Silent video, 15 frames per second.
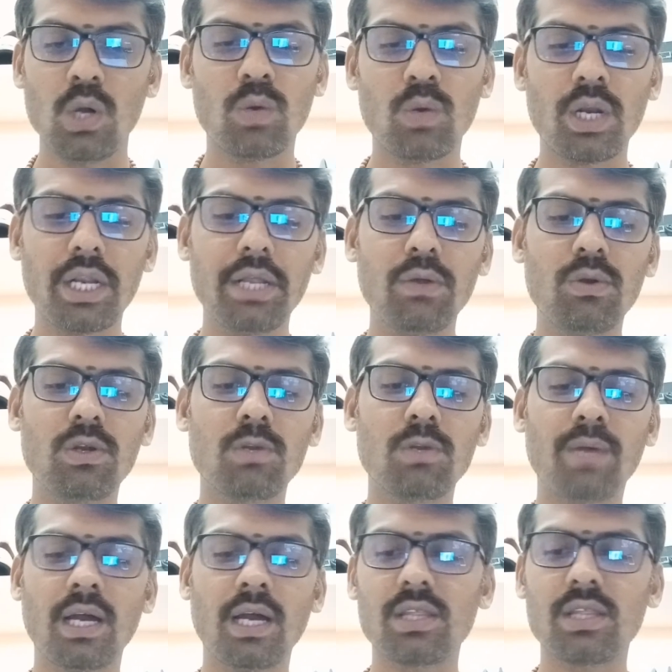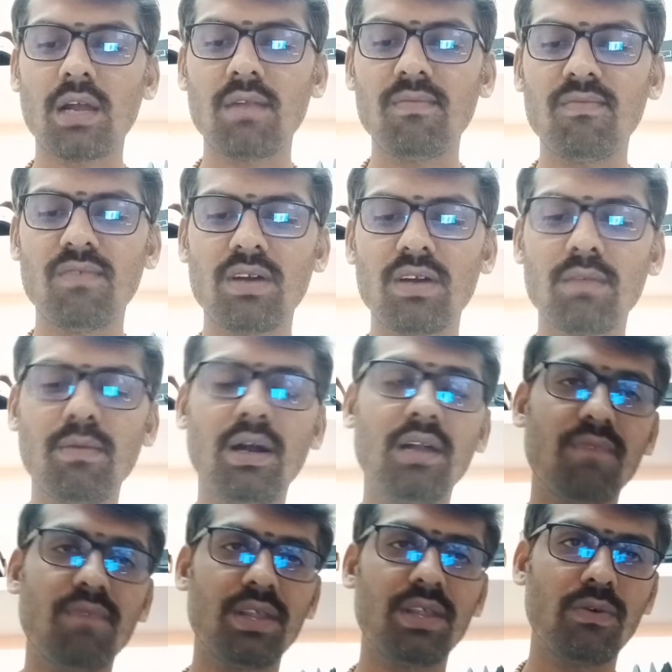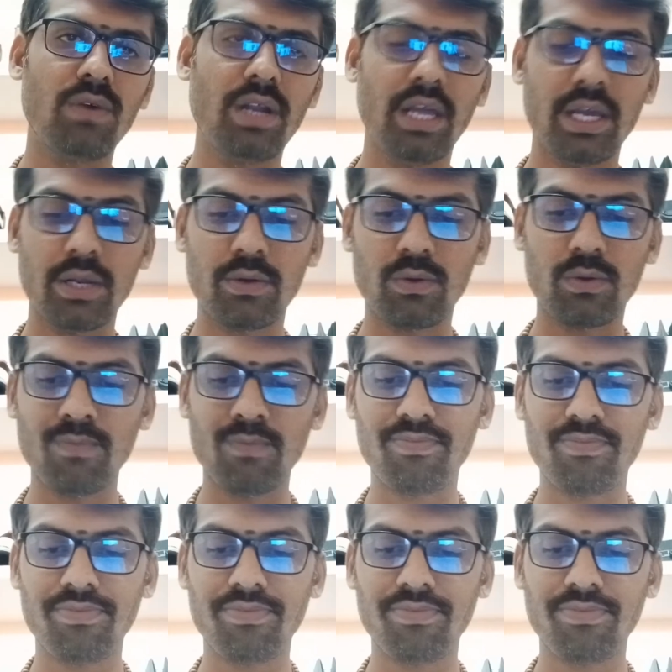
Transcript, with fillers: ஒன்றையொன்று பார்த்தாலும் வருமானம் வந்து கொண்டே இருக்கும்